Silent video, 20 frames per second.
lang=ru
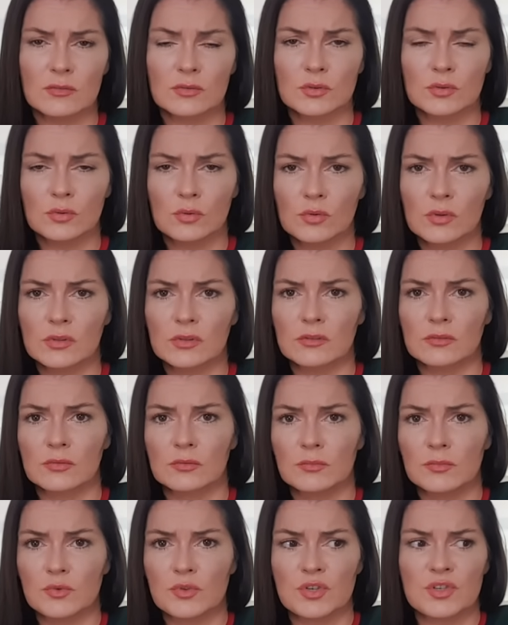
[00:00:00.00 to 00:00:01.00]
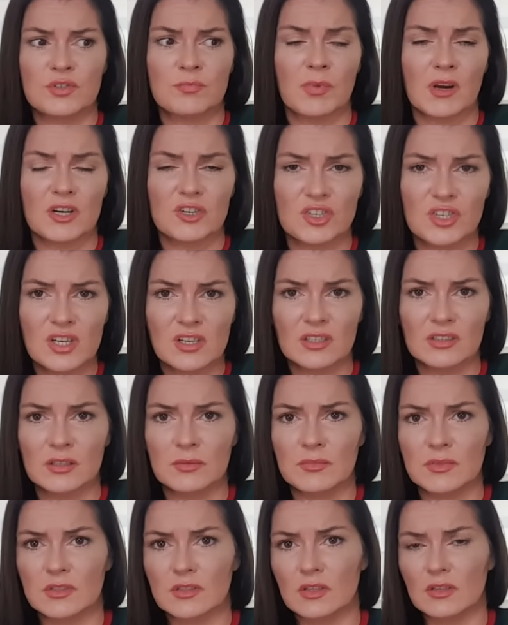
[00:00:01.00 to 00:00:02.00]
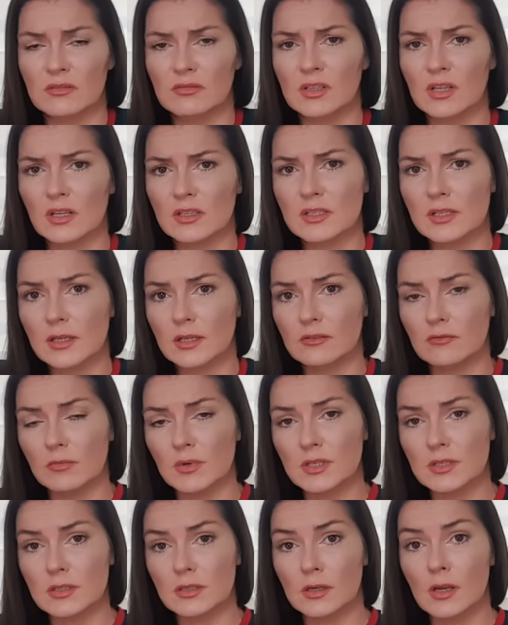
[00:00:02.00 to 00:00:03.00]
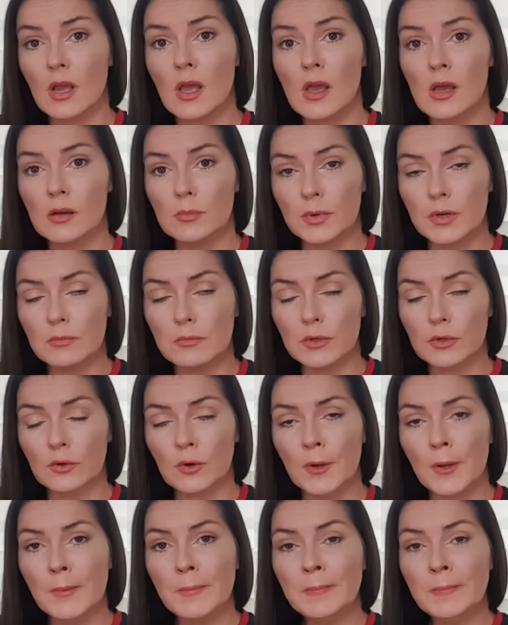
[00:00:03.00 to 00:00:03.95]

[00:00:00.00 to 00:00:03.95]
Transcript: Вот сколько-то, вот, мы уже прожили, там, не знаю, 12 лет вместе, к примеру.